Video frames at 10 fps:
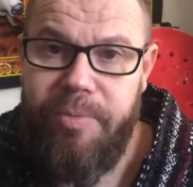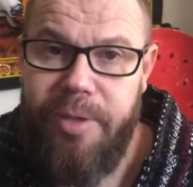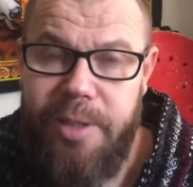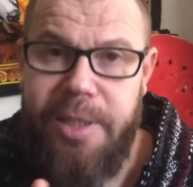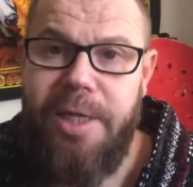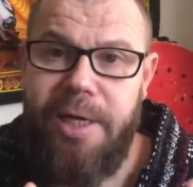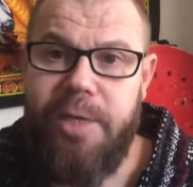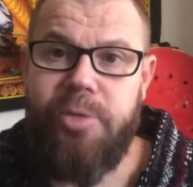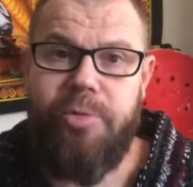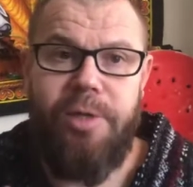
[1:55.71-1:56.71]
quizá la
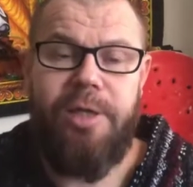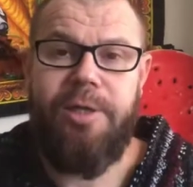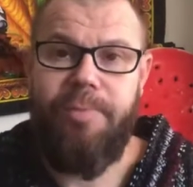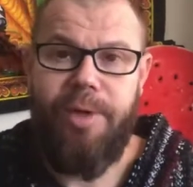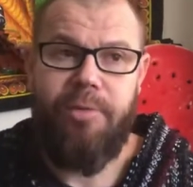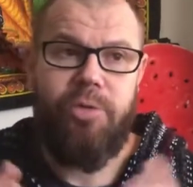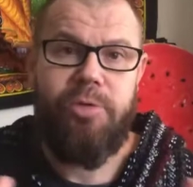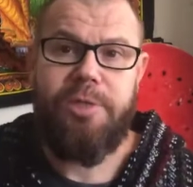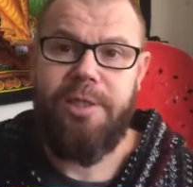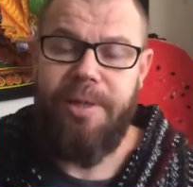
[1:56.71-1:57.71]
relación no era tan
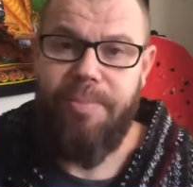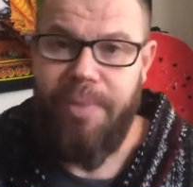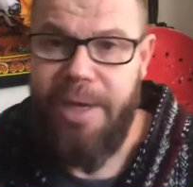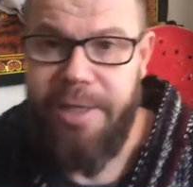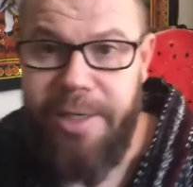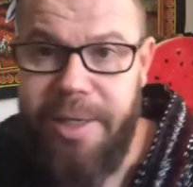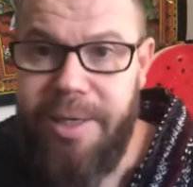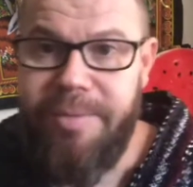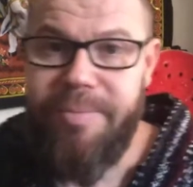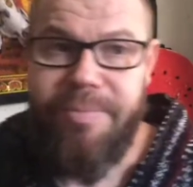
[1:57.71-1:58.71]
maravillosa, tan mágica,
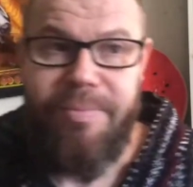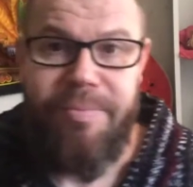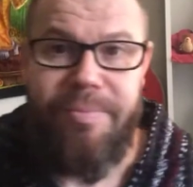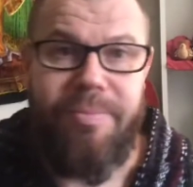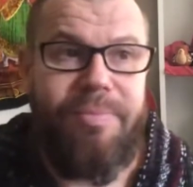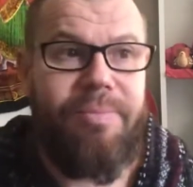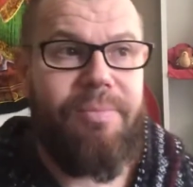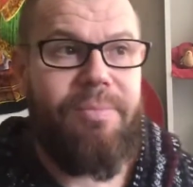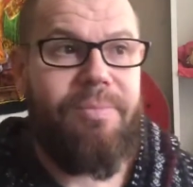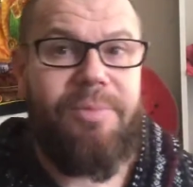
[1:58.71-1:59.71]

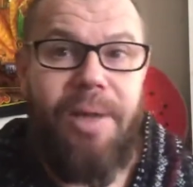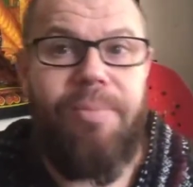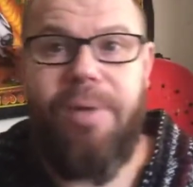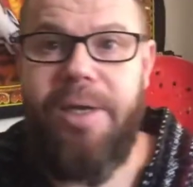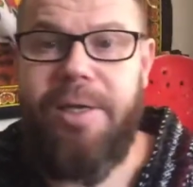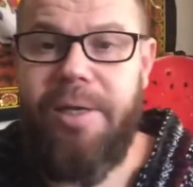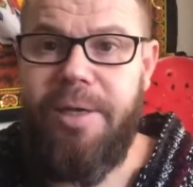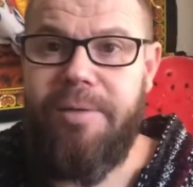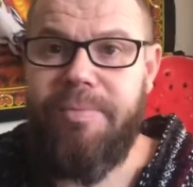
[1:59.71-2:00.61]
tan mágica